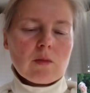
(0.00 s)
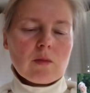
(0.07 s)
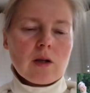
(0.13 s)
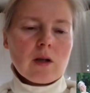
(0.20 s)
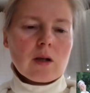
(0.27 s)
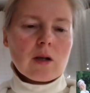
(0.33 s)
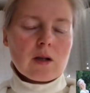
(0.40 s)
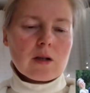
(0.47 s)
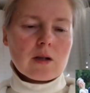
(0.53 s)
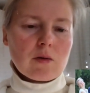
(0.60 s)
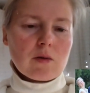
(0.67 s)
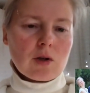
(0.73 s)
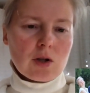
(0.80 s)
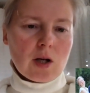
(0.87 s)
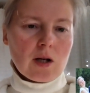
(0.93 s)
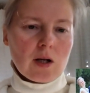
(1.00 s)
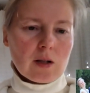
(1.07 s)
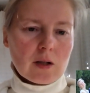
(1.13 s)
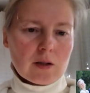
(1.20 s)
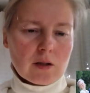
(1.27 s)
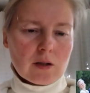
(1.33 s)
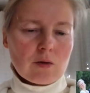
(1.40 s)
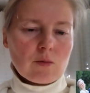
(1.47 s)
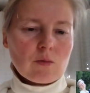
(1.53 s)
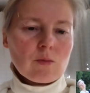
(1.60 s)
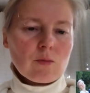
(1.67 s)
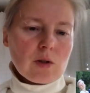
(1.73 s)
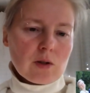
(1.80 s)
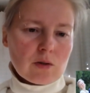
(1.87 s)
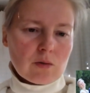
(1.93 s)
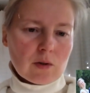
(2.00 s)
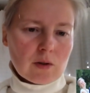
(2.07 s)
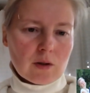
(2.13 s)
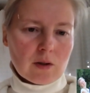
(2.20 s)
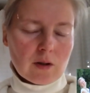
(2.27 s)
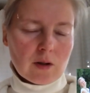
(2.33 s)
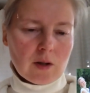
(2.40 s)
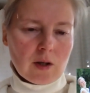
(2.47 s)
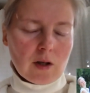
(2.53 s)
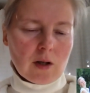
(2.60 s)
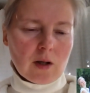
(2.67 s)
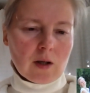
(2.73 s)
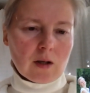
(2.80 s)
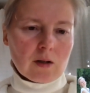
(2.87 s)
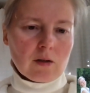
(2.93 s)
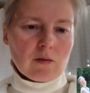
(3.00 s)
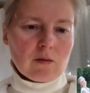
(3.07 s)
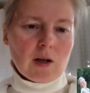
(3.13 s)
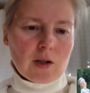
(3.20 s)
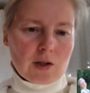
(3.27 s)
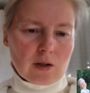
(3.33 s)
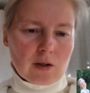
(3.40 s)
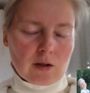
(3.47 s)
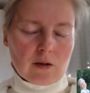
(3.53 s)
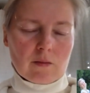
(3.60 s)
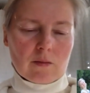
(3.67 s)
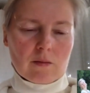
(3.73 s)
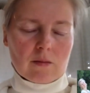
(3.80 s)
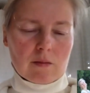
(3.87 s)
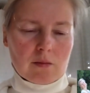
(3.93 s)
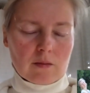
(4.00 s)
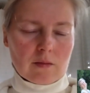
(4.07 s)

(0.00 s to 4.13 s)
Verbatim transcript: не менее они совершали, так скажем, убийства. Неважно там,